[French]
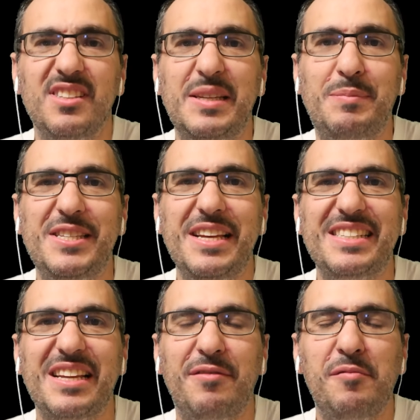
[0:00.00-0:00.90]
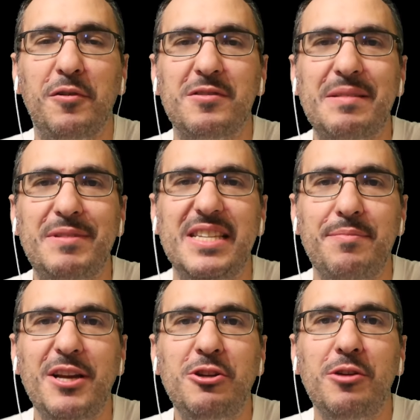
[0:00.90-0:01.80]
Tiens, c'est bizarre, c'est un film français, mais
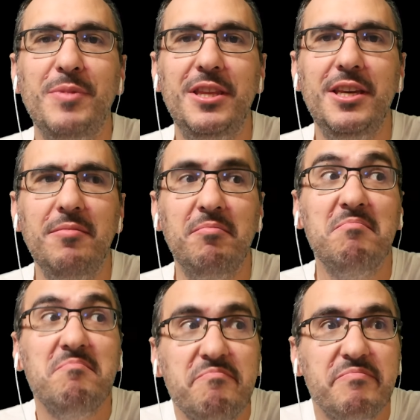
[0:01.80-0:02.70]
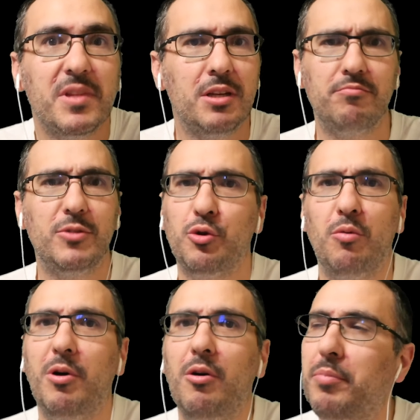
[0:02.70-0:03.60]
c'est pas une comédie. Je
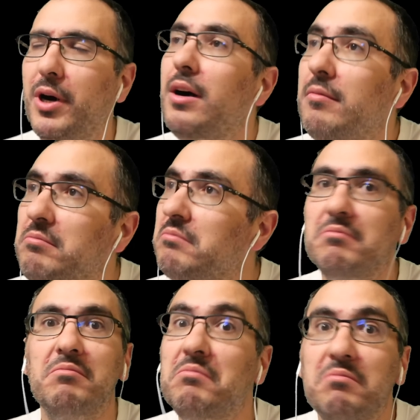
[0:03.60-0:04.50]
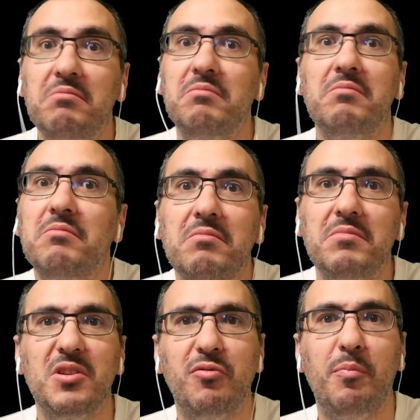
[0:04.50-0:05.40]
comprends pas.
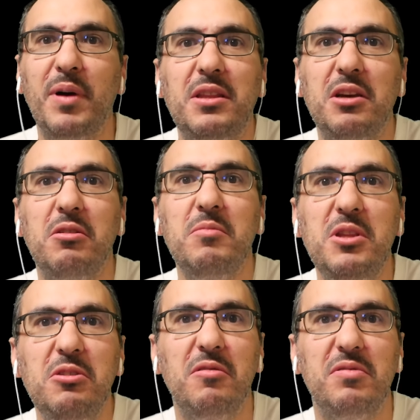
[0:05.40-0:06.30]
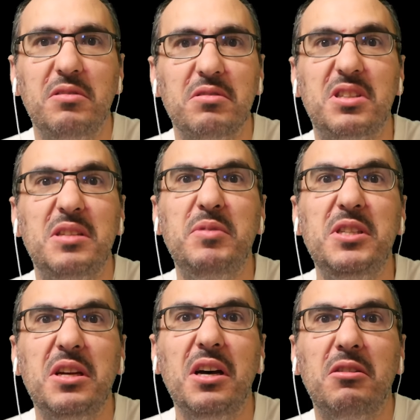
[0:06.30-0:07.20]
On pas des comédies en France, c'est
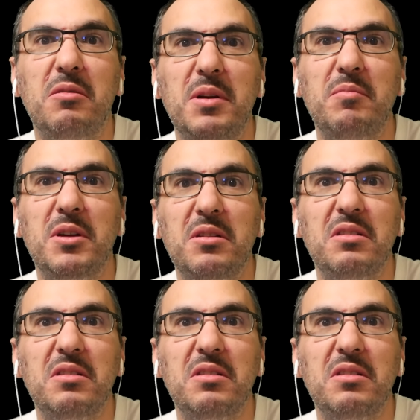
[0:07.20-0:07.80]
bizarre quand même.